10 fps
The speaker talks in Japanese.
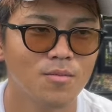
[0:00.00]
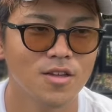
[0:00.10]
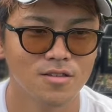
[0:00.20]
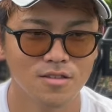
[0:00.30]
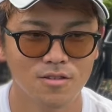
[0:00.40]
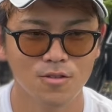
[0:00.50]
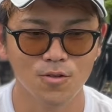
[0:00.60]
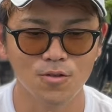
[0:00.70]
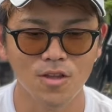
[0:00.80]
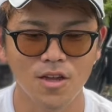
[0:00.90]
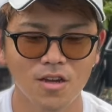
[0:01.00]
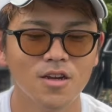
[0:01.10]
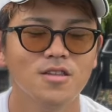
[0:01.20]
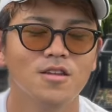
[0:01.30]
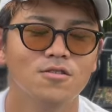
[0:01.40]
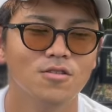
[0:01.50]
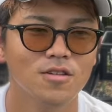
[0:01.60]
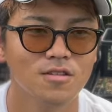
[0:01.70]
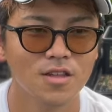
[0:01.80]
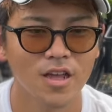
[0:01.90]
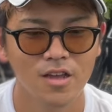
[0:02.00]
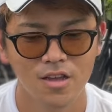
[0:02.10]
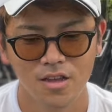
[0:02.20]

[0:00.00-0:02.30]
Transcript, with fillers: まあ、想像で考えているのはですね、